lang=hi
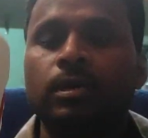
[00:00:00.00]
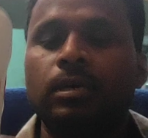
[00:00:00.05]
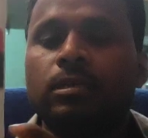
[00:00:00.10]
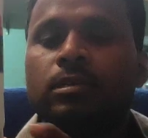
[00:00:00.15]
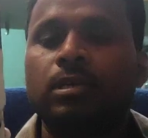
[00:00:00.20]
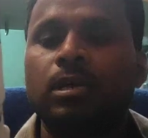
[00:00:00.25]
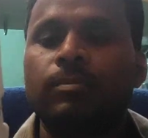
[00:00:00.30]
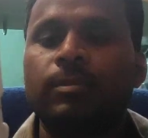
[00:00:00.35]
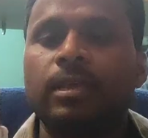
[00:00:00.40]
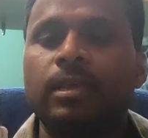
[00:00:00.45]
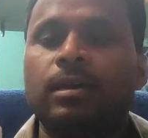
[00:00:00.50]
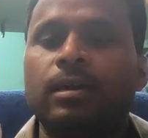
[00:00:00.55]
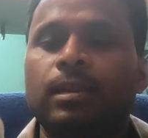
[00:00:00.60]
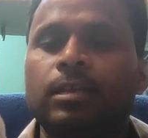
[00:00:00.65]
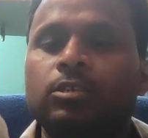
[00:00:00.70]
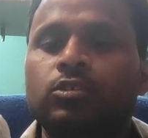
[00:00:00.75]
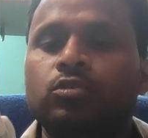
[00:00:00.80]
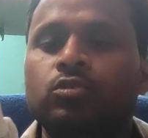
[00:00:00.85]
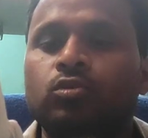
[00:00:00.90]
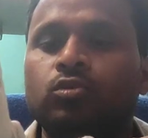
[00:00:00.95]
इसका मैंने कल
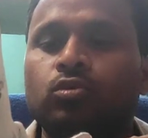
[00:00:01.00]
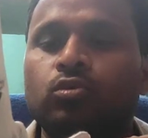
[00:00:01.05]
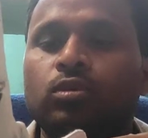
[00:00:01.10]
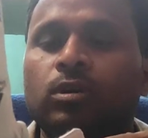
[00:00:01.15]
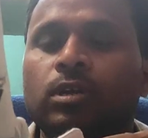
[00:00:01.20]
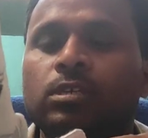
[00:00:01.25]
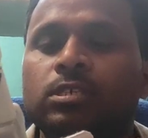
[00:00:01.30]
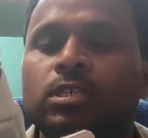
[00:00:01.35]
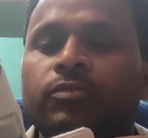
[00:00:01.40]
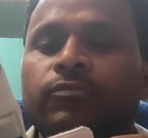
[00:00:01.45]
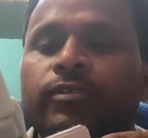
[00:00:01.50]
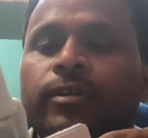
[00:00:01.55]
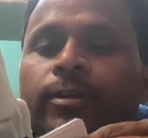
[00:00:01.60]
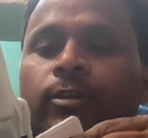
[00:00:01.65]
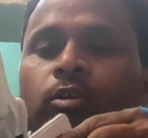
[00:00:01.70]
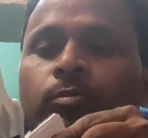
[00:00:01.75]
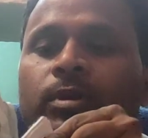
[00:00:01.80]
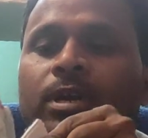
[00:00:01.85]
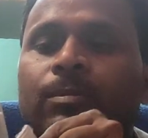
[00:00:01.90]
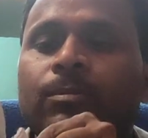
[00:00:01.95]
एक छोटी सी
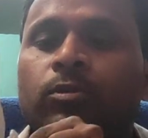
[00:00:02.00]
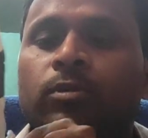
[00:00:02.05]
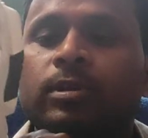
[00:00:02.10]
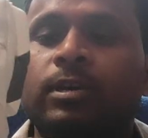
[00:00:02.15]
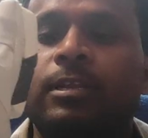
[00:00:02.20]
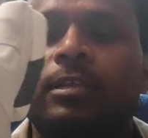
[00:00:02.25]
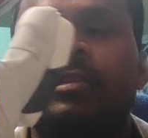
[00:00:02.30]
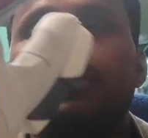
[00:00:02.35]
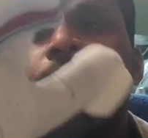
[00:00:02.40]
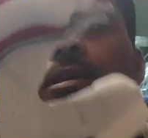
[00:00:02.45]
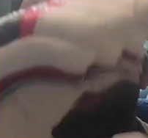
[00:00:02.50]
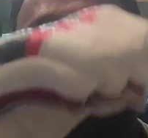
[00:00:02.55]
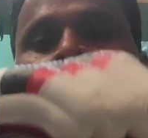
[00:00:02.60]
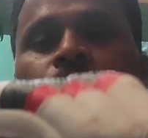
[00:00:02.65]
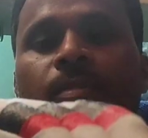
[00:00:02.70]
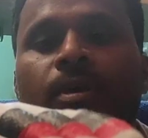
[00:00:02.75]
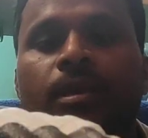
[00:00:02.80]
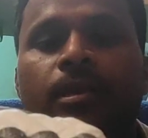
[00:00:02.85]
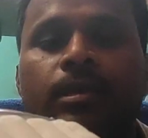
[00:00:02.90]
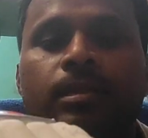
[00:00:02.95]
वीडियो भी अपलोड करी थी
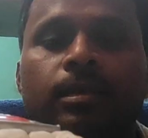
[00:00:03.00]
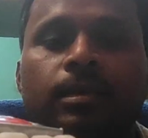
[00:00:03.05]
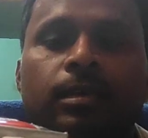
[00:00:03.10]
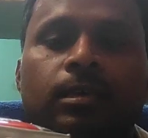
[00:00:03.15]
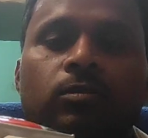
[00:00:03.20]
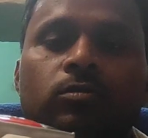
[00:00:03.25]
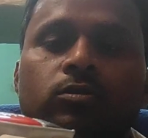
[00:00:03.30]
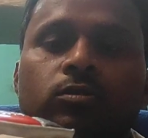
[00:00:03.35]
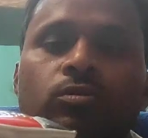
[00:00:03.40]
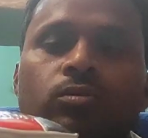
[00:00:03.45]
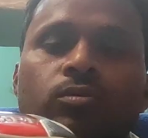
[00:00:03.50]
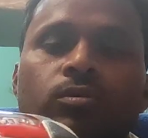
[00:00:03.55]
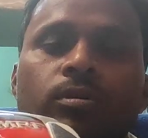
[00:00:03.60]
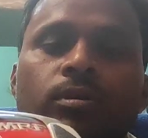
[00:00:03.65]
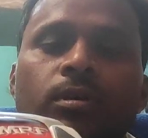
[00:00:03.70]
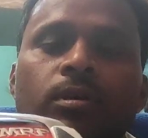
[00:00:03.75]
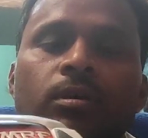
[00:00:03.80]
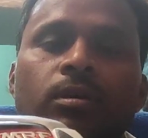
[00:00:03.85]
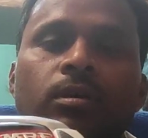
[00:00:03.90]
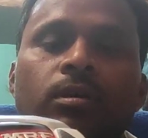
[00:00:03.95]
ये देखिए दोस्तों
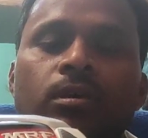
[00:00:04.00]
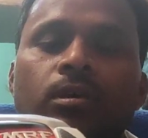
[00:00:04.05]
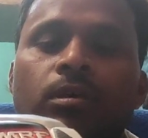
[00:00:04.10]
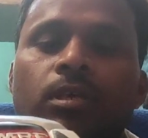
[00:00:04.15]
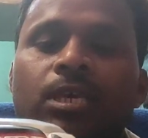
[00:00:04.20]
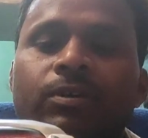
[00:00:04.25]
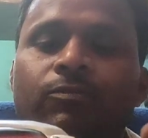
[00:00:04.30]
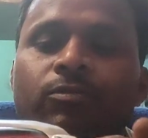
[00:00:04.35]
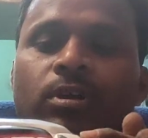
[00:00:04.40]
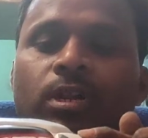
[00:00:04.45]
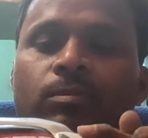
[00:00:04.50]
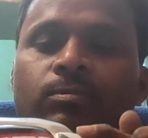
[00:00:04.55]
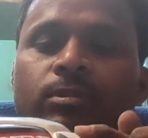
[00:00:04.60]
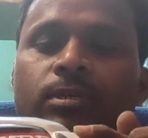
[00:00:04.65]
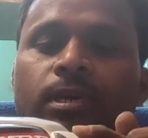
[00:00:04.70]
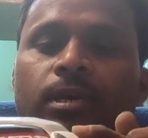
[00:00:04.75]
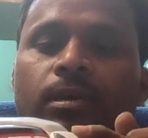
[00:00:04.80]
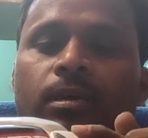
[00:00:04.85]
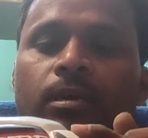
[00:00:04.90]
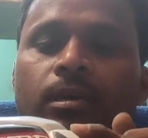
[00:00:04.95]
ये वो
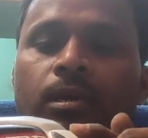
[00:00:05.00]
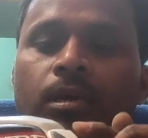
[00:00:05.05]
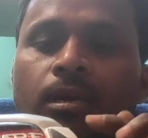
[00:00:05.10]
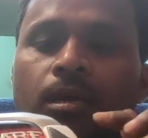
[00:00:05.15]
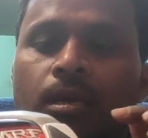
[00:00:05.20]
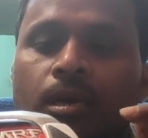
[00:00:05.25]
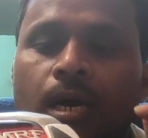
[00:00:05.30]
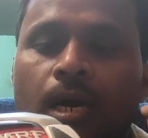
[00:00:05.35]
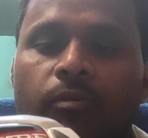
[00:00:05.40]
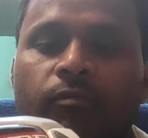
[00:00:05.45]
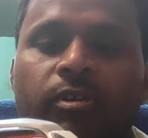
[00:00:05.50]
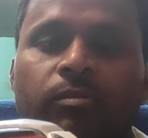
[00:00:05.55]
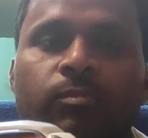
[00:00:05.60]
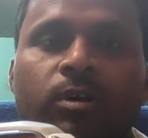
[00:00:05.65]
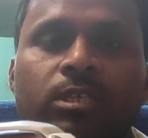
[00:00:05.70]
ग्लव्स हैं काफ़ी